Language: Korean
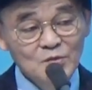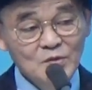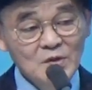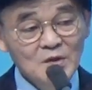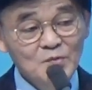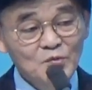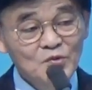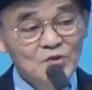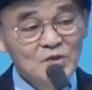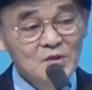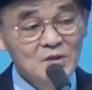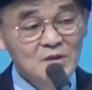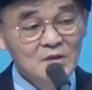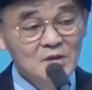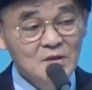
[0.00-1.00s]
왜
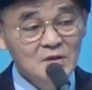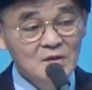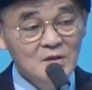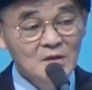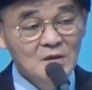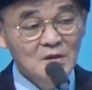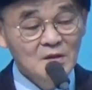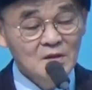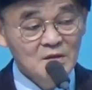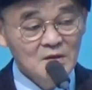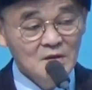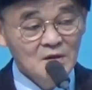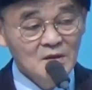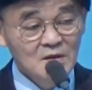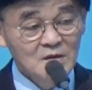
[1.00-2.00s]
부르짖기를 그게 렇
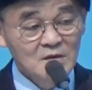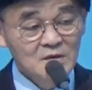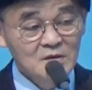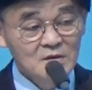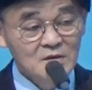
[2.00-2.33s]
그냥